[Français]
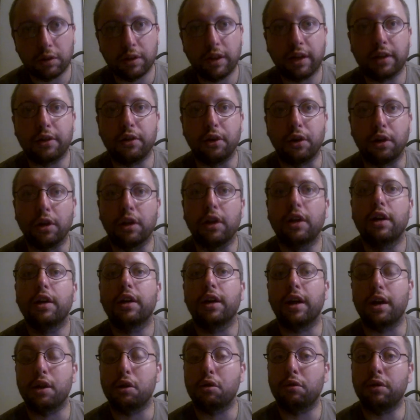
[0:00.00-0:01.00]
D'accord.
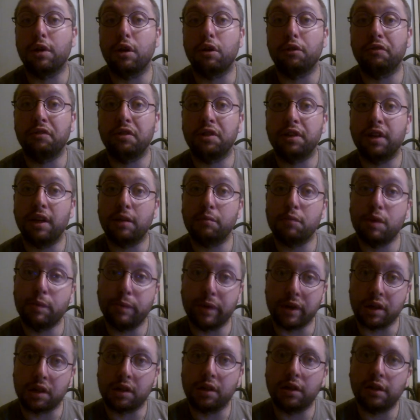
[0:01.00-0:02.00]
Résultat, au final, mes
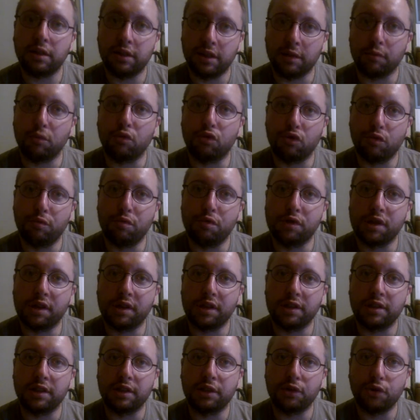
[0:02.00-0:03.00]
bassins étaient beaucoup plus
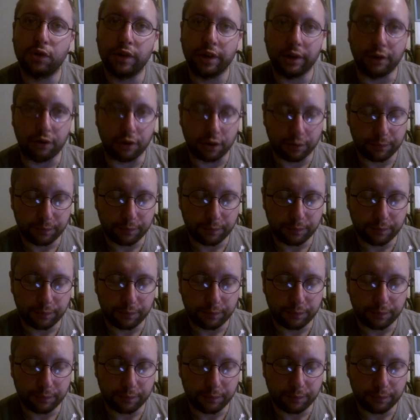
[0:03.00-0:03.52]
esthétiques que les leurs.